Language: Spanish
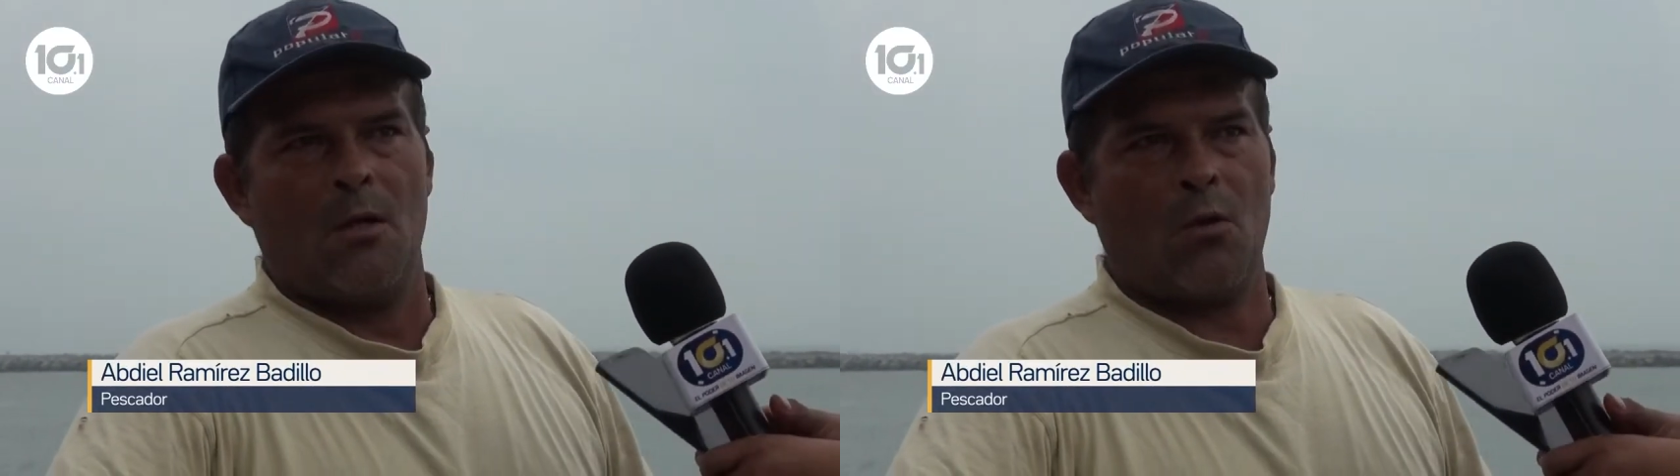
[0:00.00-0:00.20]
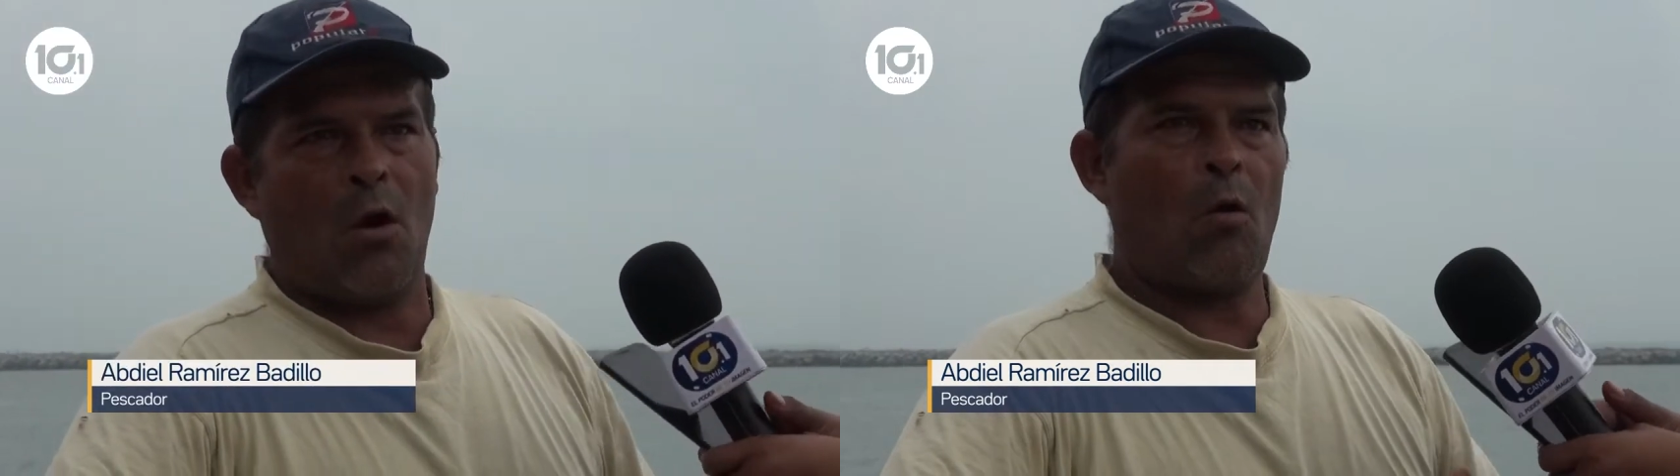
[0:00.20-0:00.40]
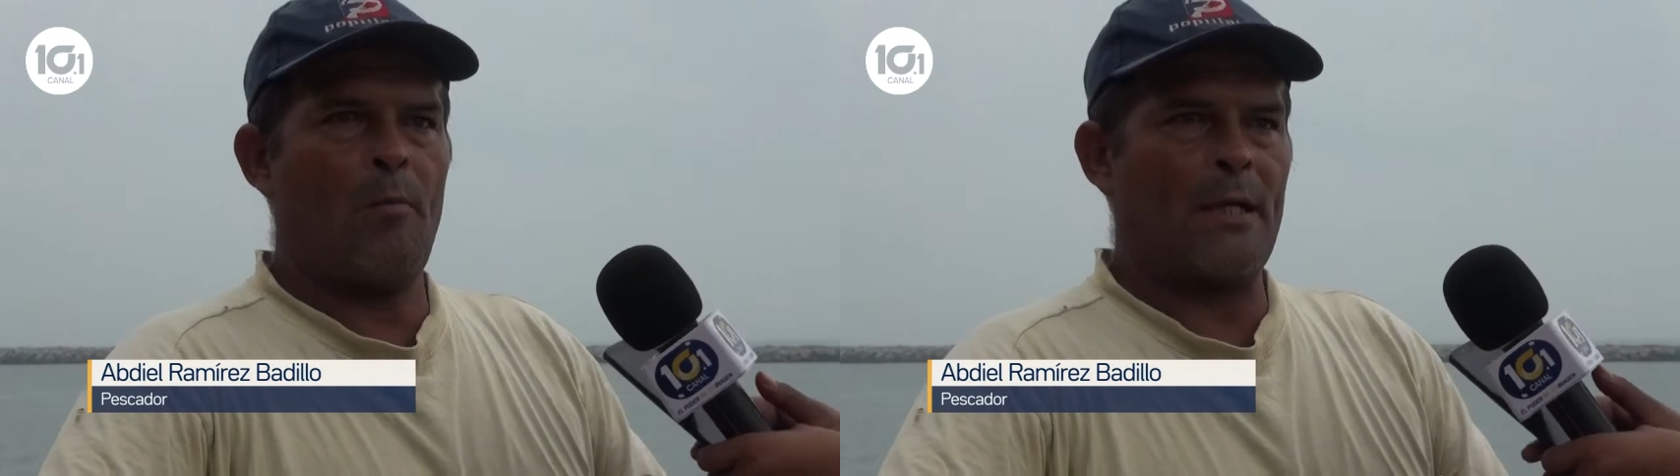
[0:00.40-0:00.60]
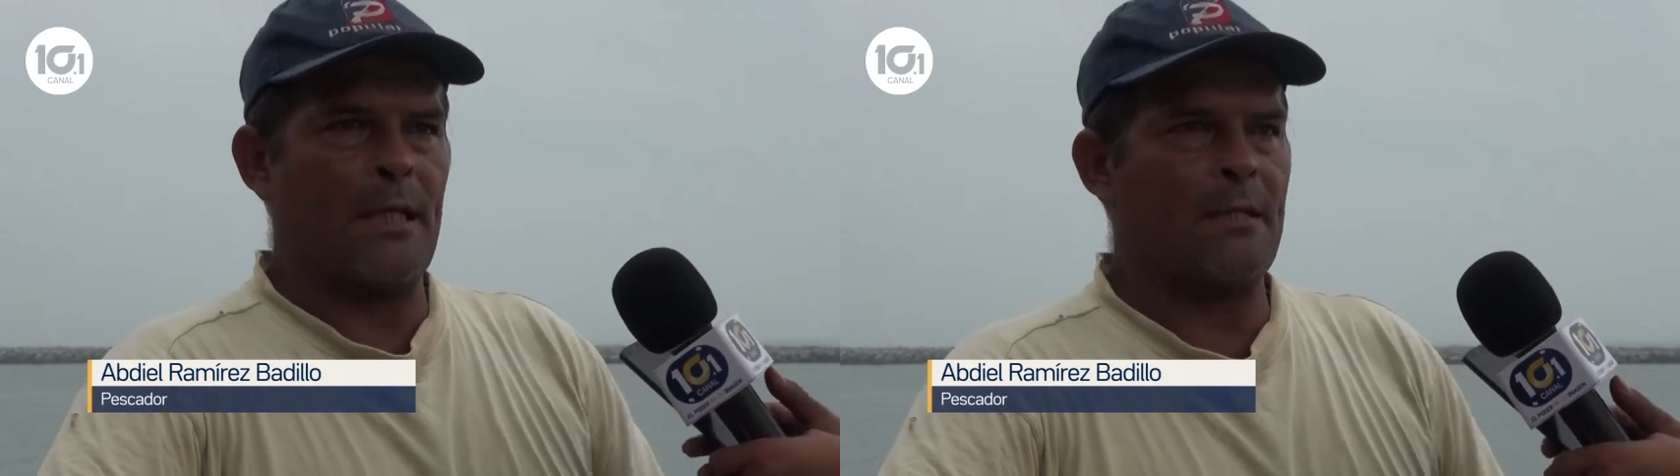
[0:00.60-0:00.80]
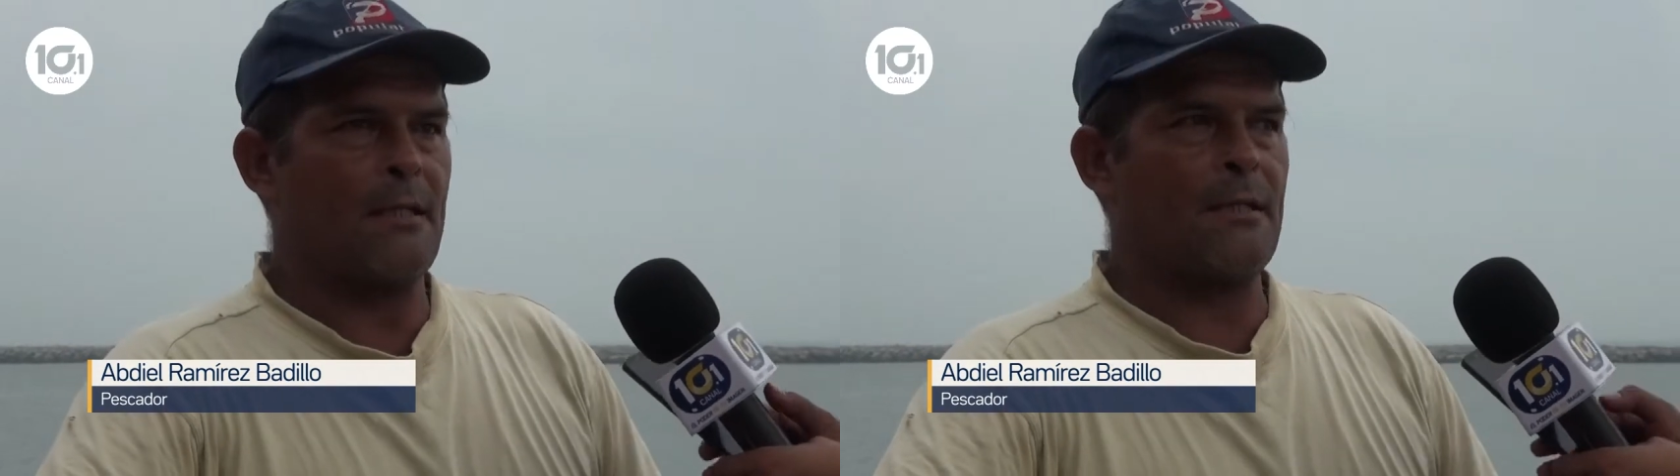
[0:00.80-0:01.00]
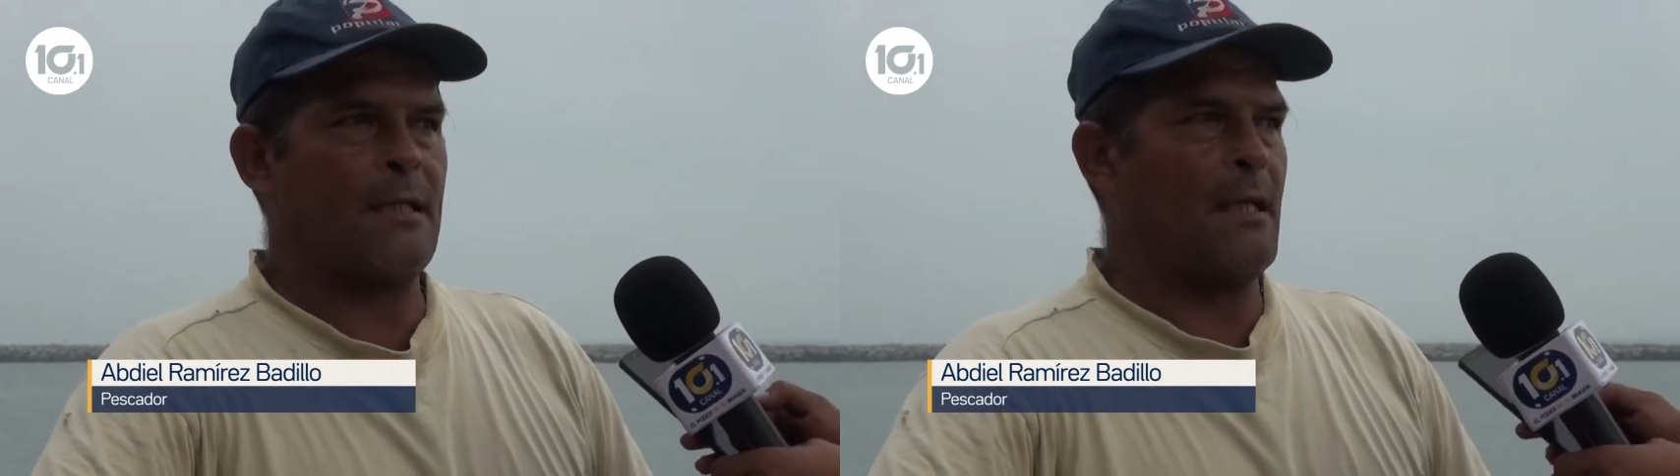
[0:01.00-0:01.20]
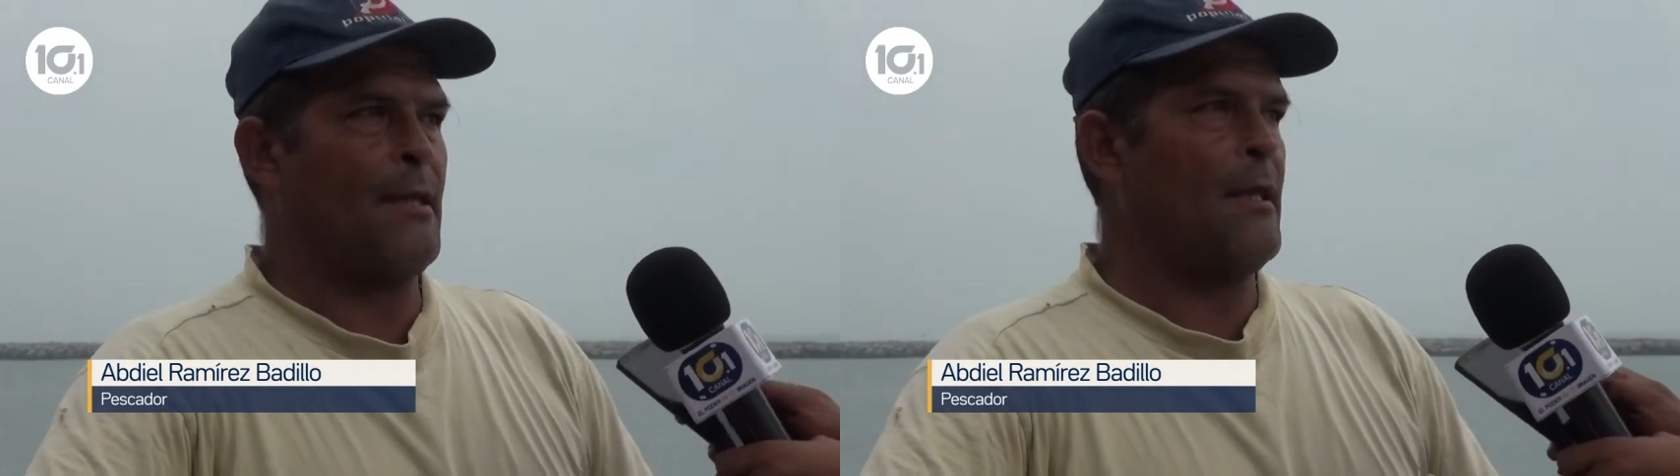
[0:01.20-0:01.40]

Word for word: no comerciantes que le